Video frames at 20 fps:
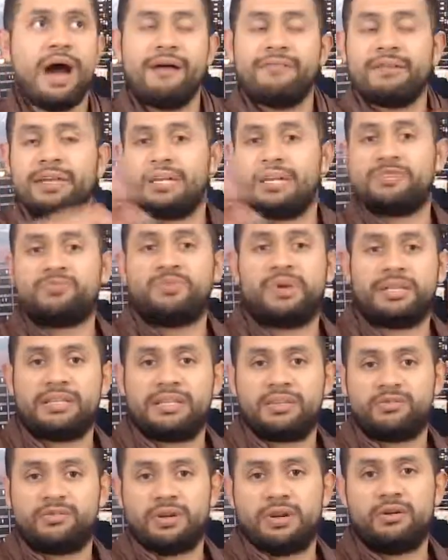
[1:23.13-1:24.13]
abren las
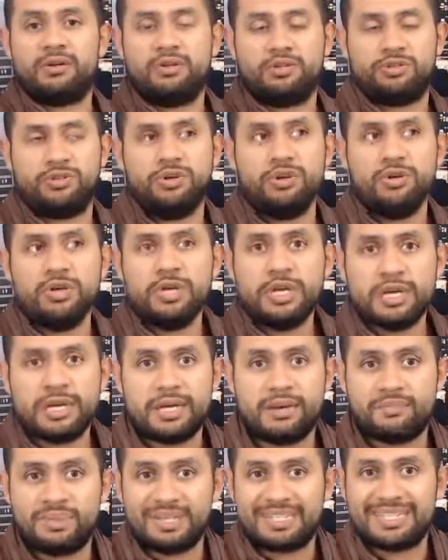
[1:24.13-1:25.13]
puertas de su negocio
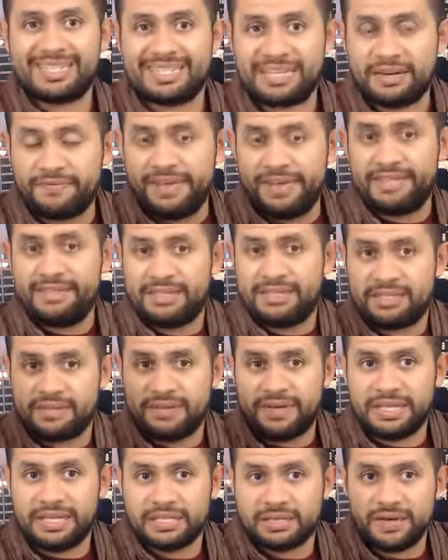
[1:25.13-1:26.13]
y empiezan a hacer ventas
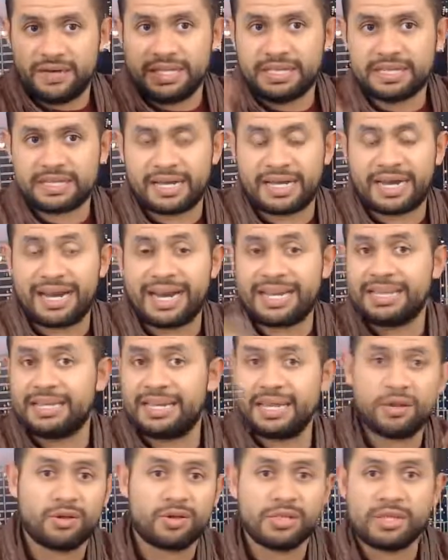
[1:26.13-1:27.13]
y ventas y ventas y a ganar
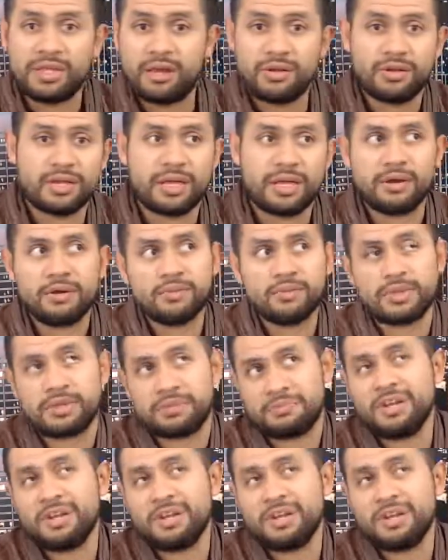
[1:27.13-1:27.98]
dinero, dinero, dinero.